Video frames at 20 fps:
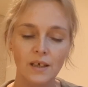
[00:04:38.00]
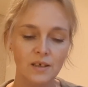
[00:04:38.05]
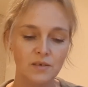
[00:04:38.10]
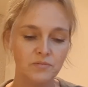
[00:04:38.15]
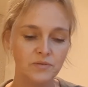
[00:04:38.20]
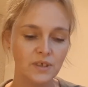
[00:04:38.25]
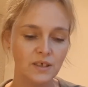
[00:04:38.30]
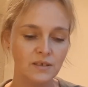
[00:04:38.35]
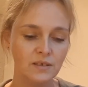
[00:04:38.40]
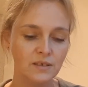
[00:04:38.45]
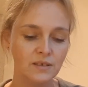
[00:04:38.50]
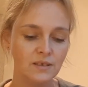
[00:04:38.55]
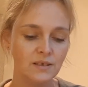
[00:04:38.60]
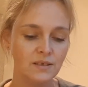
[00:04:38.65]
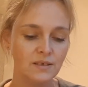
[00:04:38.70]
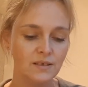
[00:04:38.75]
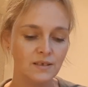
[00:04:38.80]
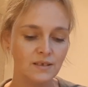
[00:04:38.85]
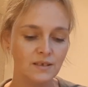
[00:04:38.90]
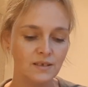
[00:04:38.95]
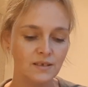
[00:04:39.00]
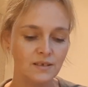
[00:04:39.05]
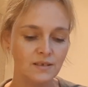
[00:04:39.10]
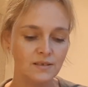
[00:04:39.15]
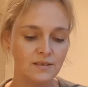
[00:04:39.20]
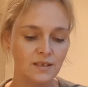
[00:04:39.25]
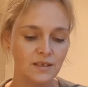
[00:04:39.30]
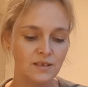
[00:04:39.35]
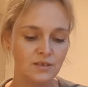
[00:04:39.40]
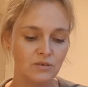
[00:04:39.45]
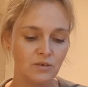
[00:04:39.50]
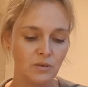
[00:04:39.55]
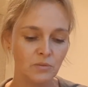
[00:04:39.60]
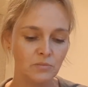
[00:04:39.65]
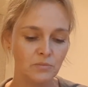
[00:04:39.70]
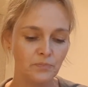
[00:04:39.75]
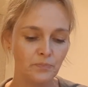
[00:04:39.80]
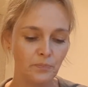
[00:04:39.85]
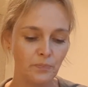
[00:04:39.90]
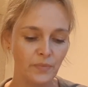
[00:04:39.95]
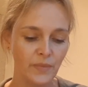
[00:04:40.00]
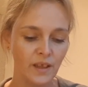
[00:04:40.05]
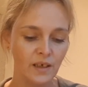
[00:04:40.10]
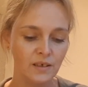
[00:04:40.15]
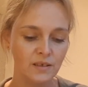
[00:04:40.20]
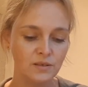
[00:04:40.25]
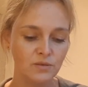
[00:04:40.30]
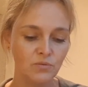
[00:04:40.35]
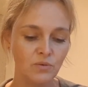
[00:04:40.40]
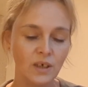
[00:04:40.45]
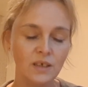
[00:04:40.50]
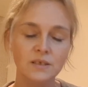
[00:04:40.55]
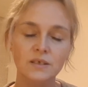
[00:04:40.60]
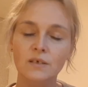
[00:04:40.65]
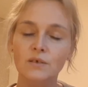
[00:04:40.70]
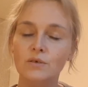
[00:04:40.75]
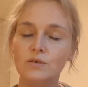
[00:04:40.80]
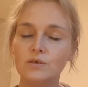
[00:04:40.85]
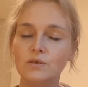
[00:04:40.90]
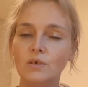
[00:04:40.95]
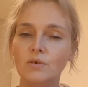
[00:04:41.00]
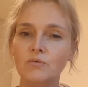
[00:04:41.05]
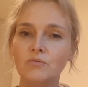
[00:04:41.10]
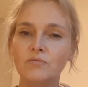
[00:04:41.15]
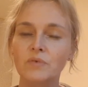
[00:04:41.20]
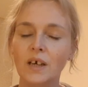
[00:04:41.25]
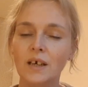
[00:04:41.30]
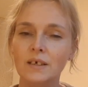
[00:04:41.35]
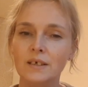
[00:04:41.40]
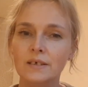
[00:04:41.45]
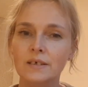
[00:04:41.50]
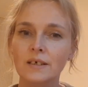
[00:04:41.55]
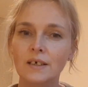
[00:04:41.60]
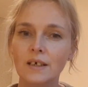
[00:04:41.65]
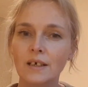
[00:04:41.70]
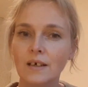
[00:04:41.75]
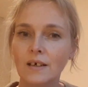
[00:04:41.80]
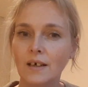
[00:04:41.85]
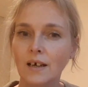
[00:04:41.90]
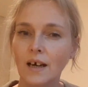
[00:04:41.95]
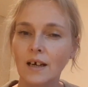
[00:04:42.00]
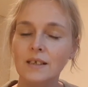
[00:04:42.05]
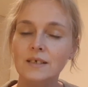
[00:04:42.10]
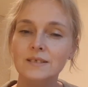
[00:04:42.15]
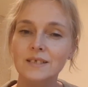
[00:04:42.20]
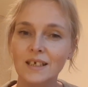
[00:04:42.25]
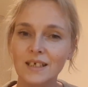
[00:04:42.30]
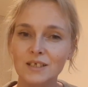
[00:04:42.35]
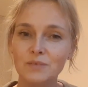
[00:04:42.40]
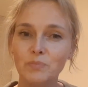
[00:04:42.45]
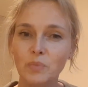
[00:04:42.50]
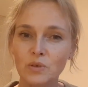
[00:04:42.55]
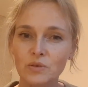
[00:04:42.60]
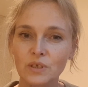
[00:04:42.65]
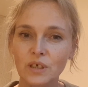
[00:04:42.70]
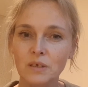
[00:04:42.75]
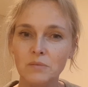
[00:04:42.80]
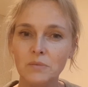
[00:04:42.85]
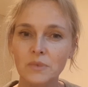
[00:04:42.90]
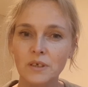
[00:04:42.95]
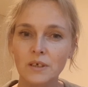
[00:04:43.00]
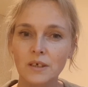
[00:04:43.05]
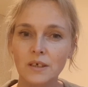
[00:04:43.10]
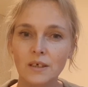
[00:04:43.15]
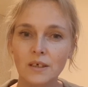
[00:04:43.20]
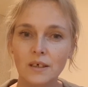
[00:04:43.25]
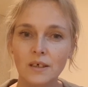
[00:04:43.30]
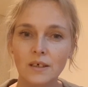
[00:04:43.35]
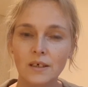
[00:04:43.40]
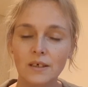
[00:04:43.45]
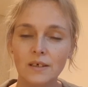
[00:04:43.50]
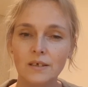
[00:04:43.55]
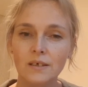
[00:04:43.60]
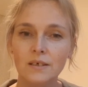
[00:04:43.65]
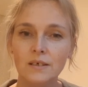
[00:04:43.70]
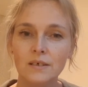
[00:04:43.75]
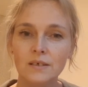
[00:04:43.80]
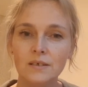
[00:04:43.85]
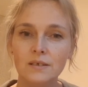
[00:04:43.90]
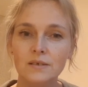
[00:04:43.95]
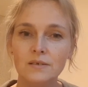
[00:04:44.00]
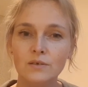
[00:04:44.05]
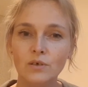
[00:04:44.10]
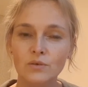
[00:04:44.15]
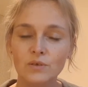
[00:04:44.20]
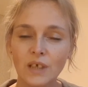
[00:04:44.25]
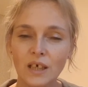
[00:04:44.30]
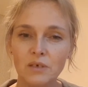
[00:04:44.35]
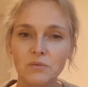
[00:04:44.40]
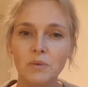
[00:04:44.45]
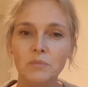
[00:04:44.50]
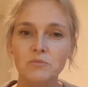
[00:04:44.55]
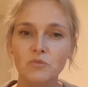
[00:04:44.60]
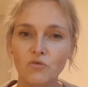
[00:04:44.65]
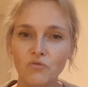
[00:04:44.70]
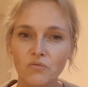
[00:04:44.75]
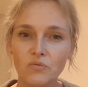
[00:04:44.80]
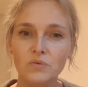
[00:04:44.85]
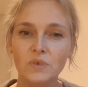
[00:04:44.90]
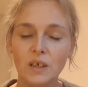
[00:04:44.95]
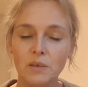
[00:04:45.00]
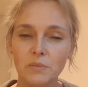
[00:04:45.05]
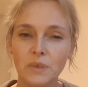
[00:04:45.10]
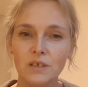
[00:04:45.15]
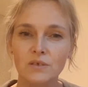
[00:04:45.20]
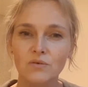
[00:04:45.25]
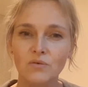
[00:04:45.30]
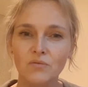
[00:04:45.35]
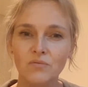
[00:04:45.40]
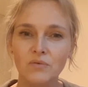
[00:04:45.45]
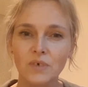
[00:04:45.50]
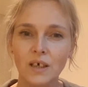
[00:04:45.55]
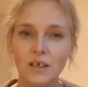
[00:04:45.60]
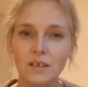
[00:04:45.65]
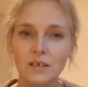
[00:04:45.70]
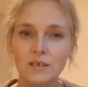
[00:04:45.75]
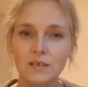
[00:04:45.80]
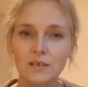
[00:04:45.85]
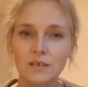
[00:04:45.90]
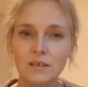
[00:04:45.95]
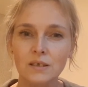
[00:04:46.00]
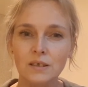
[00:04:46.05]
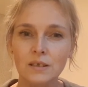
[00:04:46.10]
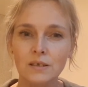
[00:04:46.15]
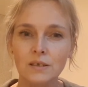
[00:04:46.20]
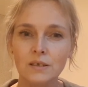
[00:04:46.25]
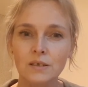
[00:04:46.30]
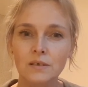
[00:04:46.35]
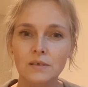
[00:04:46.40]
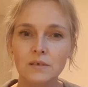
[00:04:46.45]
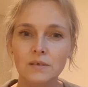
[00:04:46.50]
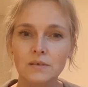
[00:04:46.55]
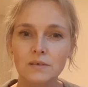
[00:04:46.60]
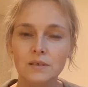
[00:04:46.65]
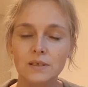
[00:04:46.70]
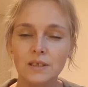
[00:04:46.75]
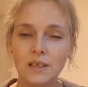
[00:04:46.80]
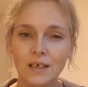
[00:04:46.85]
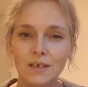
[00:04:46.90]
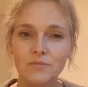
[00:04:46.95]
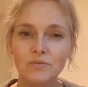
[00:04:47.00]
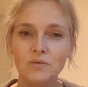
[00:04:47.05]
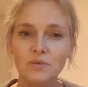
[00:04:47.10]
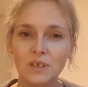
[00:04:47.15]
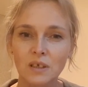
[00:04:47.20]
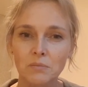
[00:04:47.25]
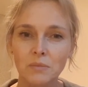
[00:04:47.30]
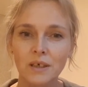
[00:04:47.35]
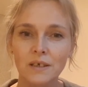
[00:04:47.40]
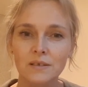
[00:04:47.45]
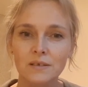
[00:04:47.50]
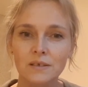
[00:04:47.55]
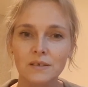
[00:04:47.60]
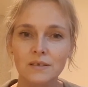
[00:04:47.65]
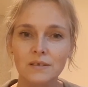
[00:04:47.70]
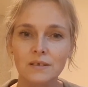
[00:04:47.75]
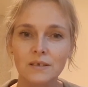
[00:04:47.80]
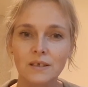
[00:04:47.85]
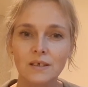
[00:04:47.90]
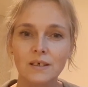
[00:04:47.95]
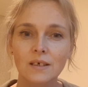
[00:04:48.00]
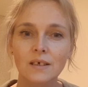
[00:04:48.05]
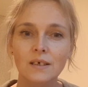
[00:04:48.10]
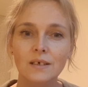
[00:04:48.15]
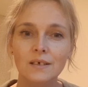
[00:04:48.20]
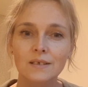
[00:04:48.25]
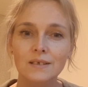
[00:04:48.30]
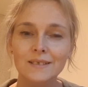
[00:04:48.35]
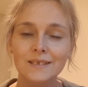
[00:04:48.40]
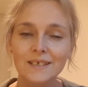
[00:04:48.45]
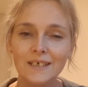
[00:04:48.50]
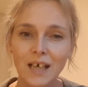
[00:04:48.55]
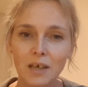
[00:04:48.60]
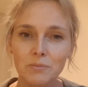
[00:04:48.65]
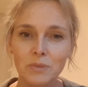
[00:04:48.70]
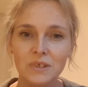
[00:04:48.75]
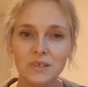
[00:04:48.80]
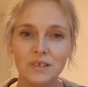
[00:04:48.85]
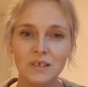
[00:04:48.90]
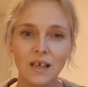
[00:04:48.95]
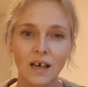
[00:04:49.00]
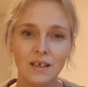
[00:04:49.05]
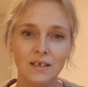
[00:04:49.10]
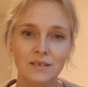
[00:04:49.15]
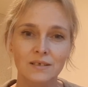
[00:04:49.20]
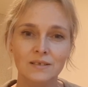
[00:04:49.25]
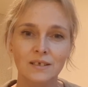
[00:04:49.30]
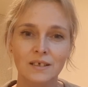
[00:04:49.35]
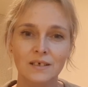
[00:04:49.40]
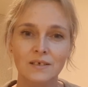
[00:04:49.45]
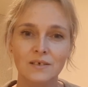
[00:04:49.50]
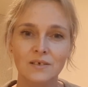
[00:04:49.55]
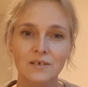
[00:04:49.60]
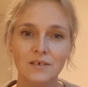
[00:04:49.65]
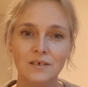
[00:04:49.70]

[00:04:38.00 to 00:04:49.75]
Wtedy e, zaczęłam e, słuchać jego szkoły wiary, ale zaraz potem y, dotarłam do fundamentów wiary i te fundamenty diametralnie